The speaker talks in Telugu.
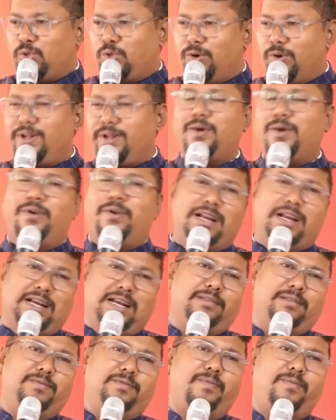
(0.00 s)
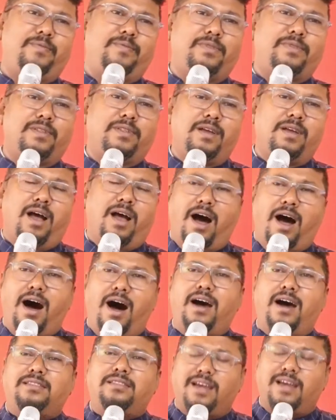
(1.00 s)
తోడుగా ఉన్నాడు
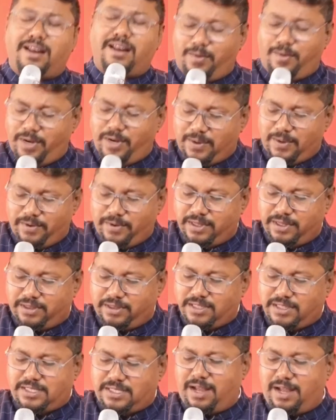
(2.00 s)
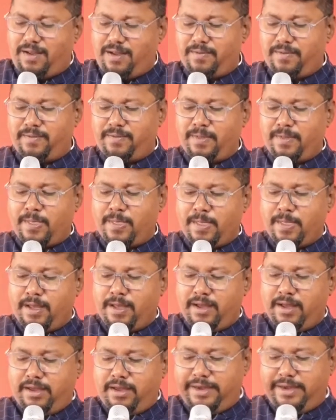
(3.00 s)
ఆ తరుణంలో ఏమైందో తెలుసా
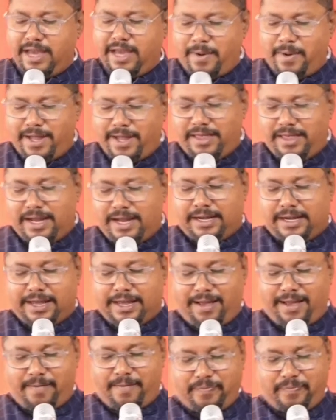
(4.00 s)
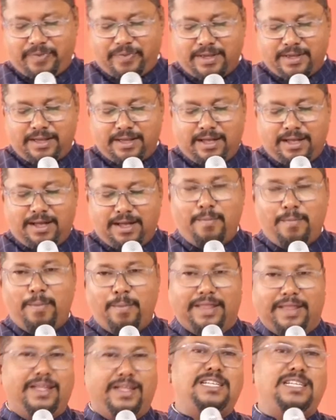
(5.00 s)
ఏమైంది అంటే
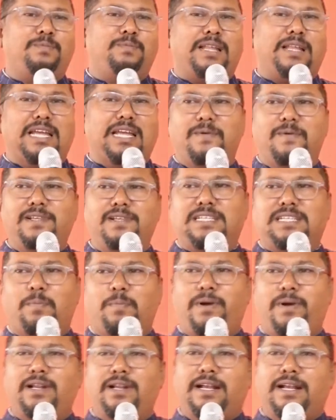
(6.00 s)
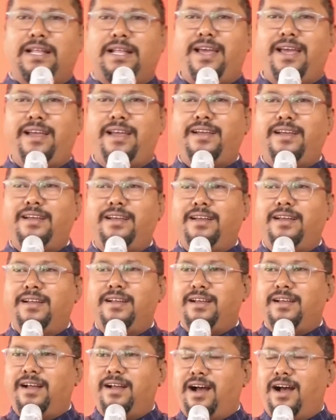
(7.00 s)
మీరందరూ చెప్తారు ఏమైంది చెప్పండి అంటే
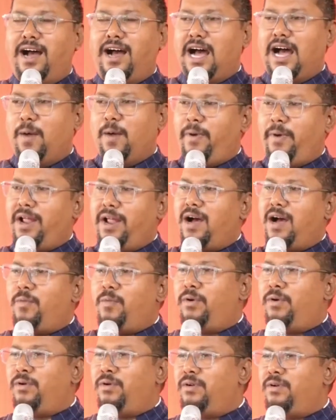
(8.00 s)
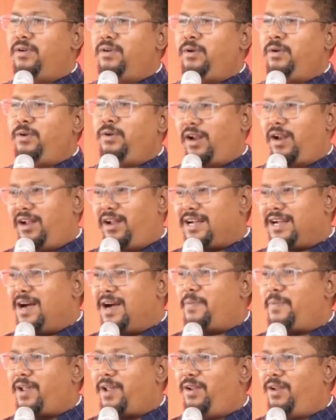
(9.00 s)
అబ్రహాము గొర్రెల
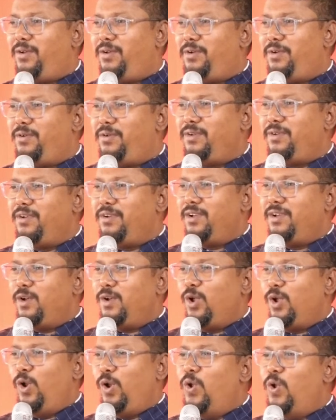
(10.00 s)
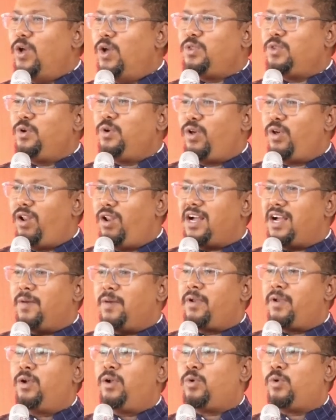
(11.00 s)
కాపర్లు లోతు గొర్రెల
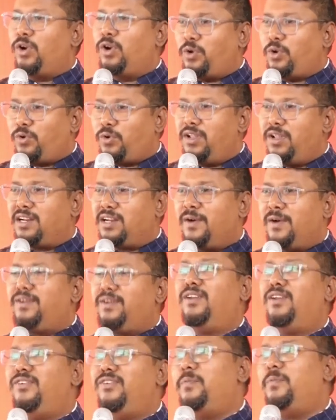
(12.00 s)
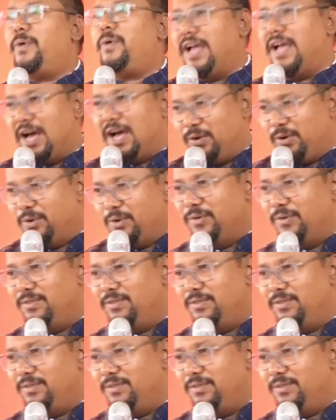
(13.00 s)
కాపర్లు కొట్టుకున్నారు కాబట్టి వాళ్ళు విడిపోయారు